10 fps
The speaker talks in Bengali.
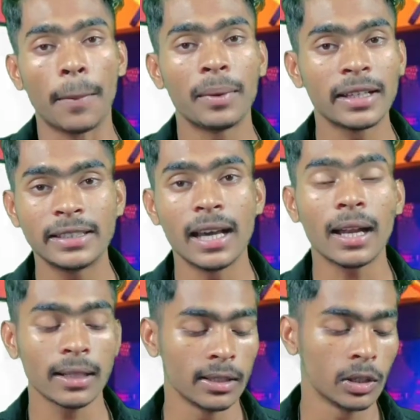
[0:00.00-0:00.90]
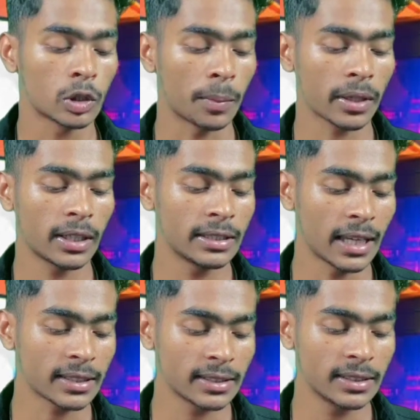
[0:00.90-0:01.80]
আপনার ইয়ার তো আমি এখানে
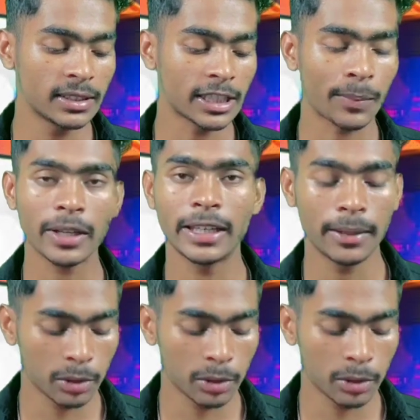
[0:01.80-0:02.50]
ইয়ার দিয়ে দিয়েছি তারপর